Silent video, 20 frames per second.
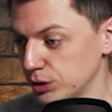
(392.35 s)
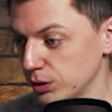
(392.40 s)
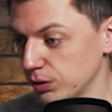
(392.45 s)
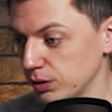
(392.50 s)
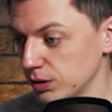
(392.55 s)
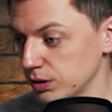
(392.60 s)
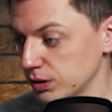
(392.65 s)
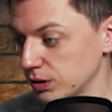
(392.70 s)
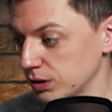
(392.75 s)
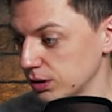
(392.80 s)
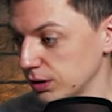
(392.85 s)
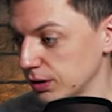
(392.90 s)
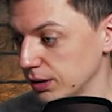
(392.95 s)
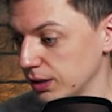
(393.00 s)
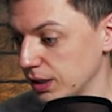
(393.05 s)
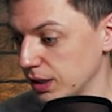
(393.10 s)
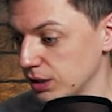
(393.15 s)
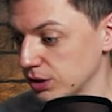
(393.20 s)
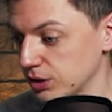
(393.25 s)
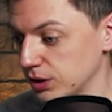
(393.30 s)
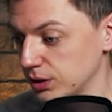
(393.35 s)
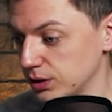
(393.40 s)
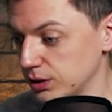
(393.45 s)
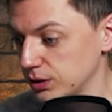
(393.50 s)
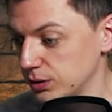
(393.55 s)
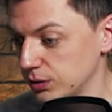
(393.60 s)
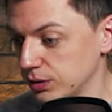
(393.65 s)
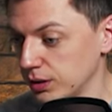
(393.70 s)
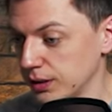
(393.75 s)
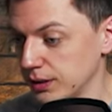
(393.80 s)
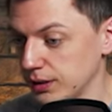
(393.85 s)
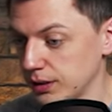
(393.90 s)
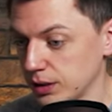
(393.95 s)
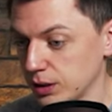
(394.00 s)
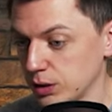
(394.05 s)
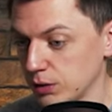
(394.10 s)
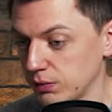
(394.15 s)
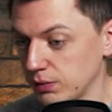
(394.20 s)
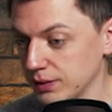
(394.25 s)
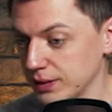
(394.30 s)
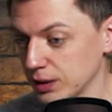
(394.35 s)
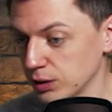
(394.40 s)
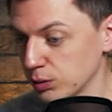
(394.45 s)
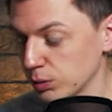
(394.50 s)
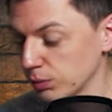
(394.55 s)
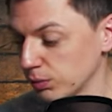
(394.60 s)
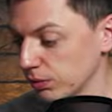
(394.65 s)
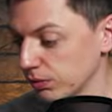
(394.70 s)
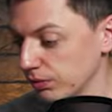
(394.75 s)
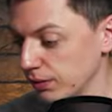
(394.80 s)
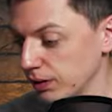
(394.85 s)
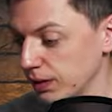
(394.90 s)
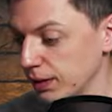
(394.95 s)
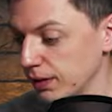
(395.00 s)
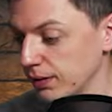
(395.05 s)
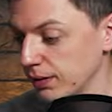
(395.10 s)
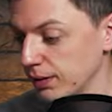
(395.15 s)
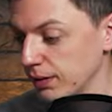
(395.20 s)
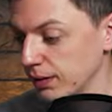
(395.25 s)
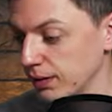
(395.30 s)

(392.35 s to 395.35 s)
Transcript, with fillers: to jest nasza strona internetowa na tą chwilę,